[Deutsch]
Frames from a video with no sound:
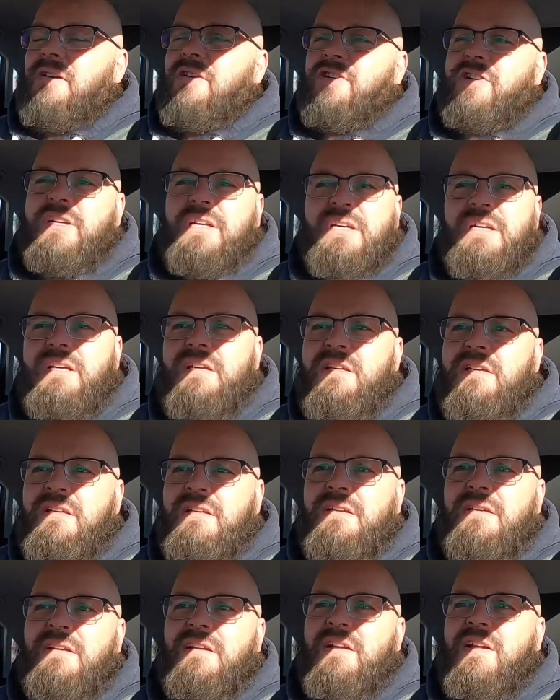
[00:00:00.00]
Okay,
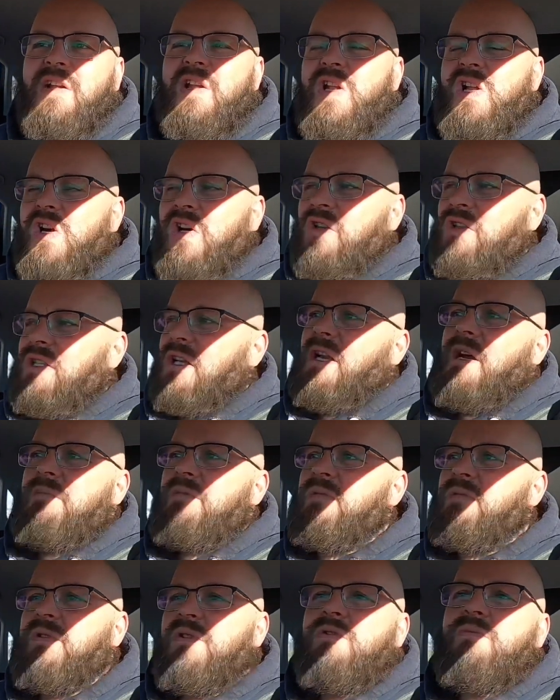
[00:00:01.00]
und dann habe
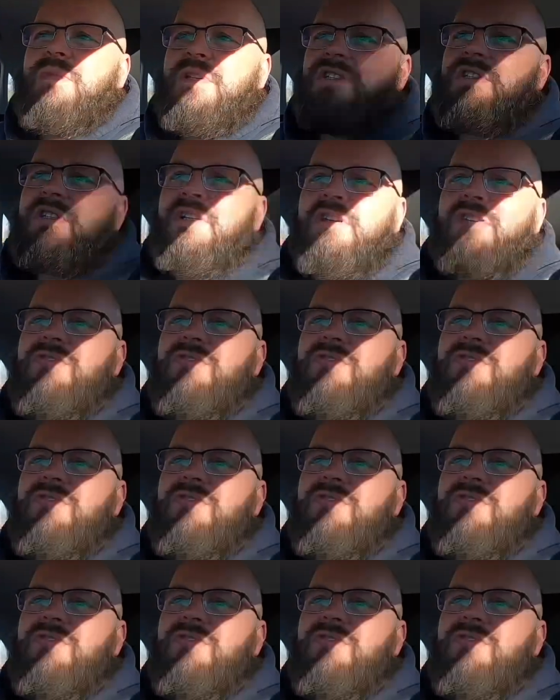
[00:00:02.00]
ich mir ein Nummernschild